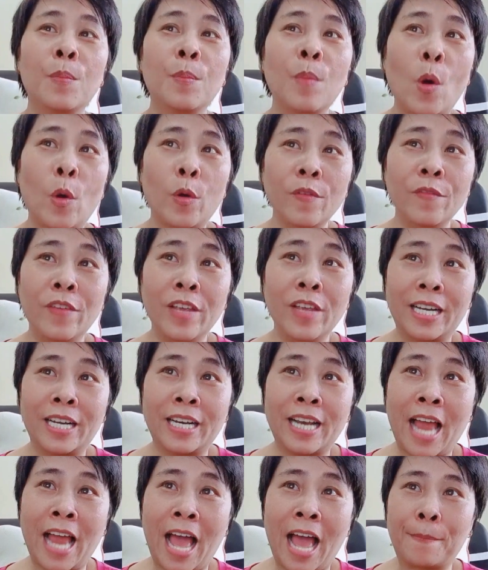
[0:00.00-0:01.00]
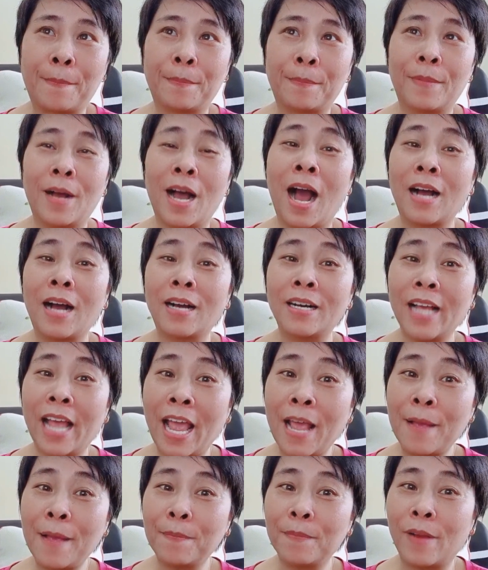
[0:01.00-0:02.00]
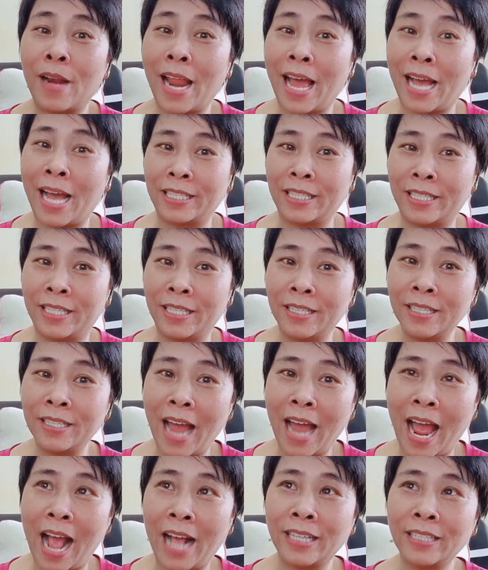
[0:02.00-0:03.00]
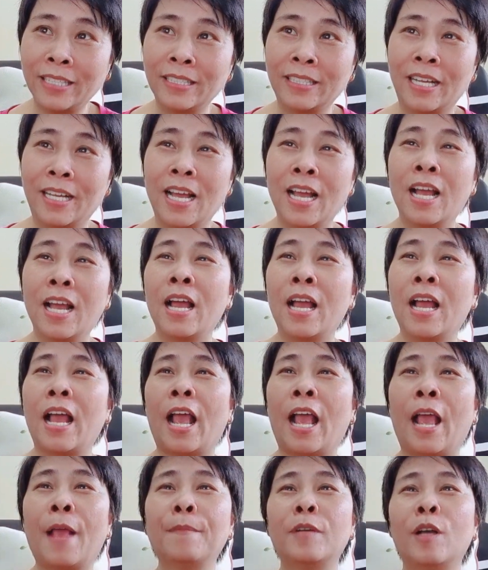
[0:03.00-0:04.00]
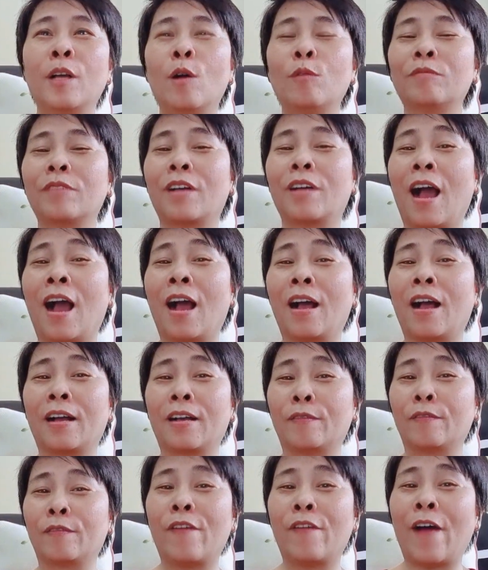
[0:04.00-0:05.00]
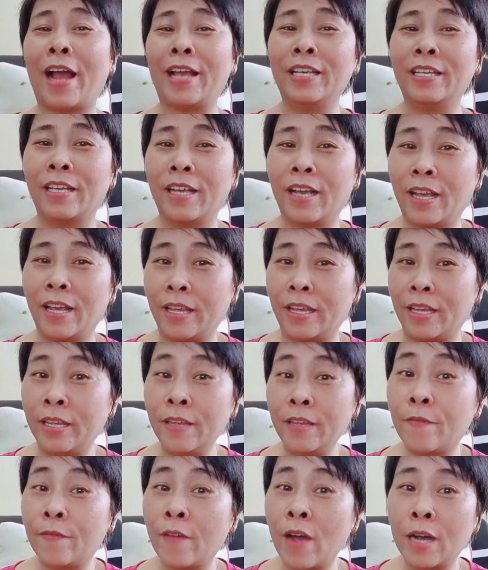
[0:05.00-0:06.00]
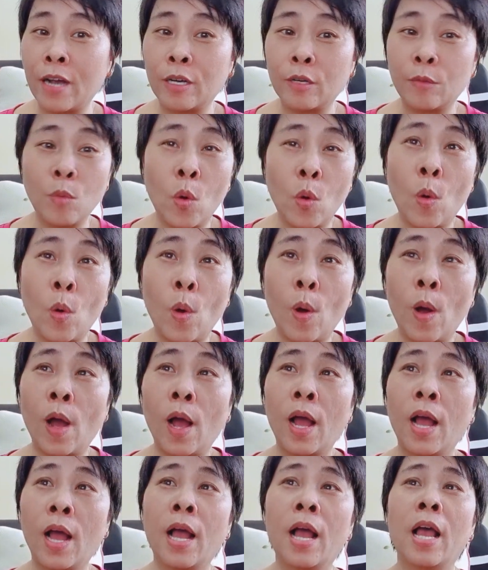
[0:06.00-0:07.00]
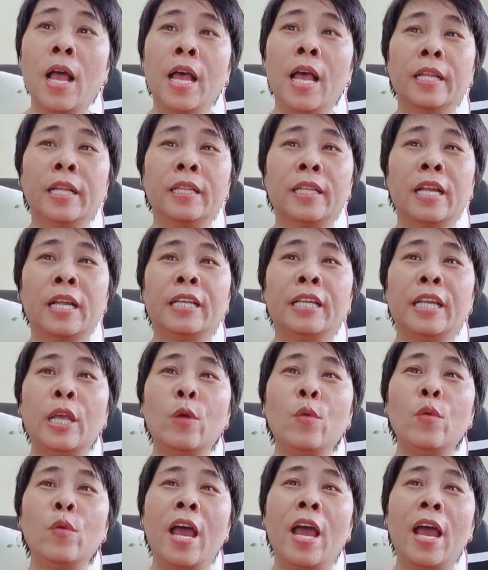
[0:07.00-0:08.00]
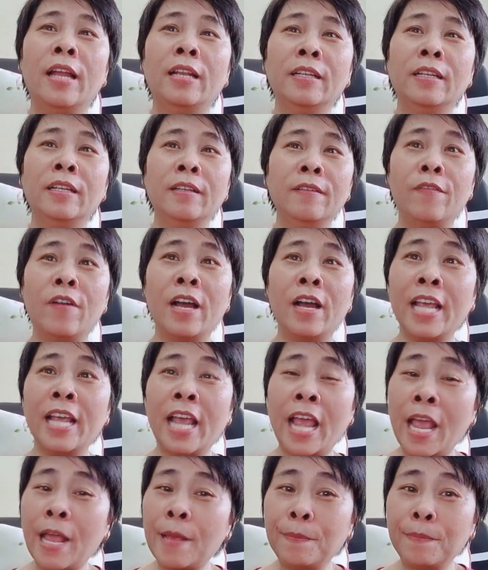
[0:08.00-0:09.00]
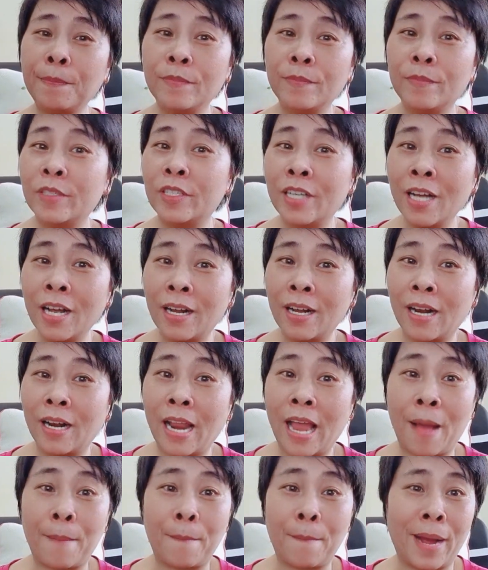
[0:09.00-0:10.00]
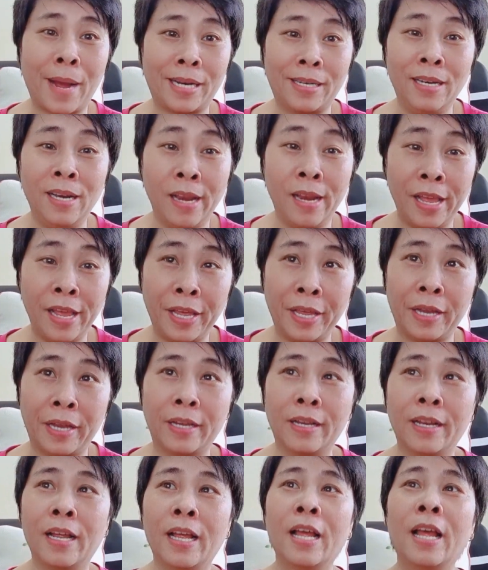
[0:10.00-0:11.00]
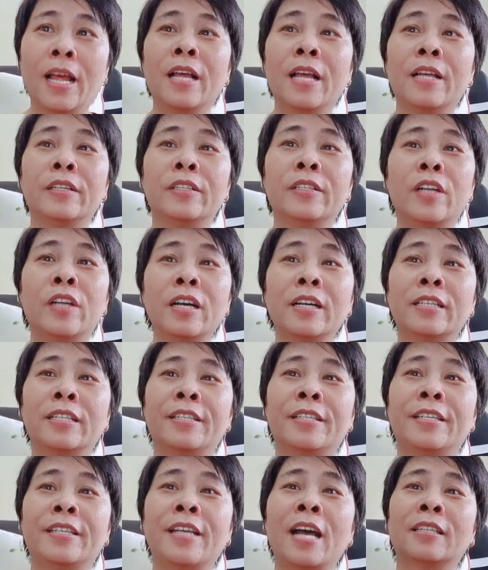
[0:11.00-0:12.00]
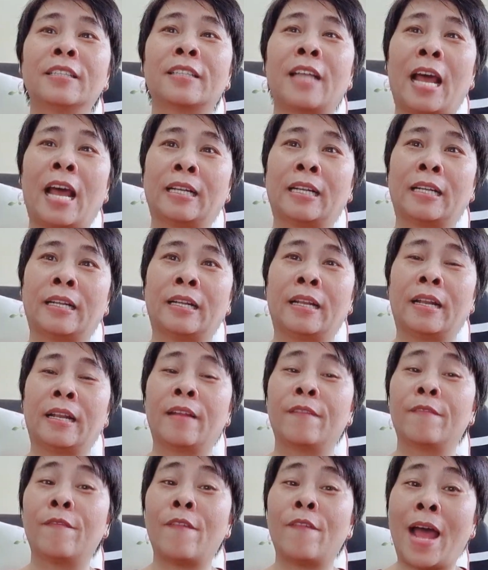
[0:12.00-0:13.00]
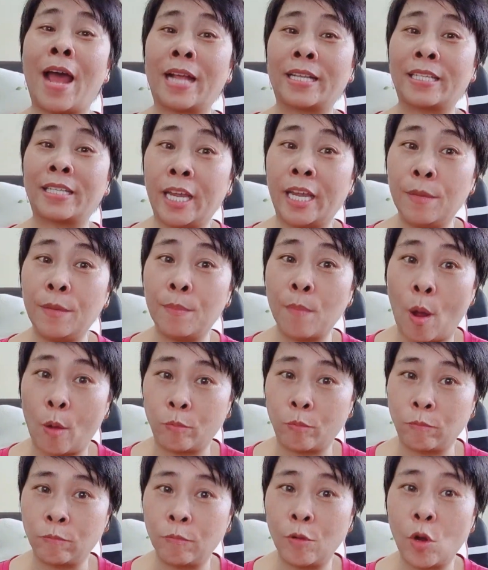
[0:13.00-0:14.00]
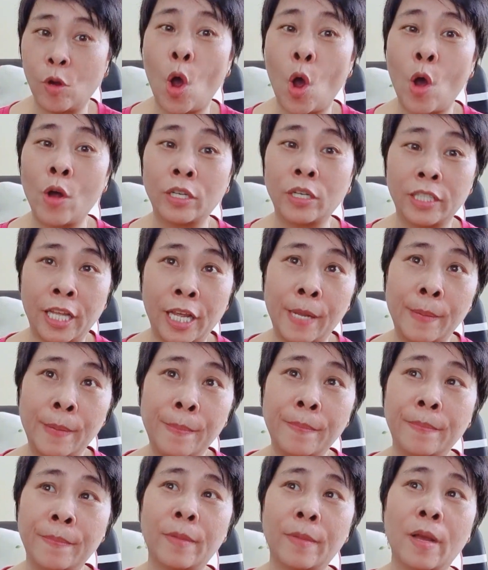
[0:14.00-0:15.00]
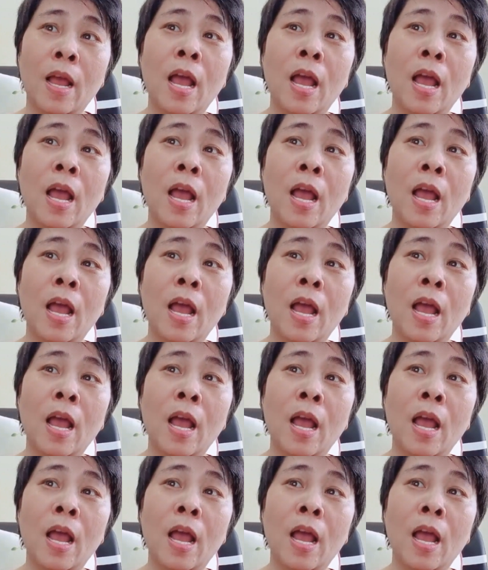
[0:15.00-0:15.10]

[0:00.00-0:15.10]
mỗi việc làm ở em là xứng đáng em không cần phải nghĩ phân bua tình yêu đến với em rất là mãnh liệt rất chân thành và cháy bỏng con tim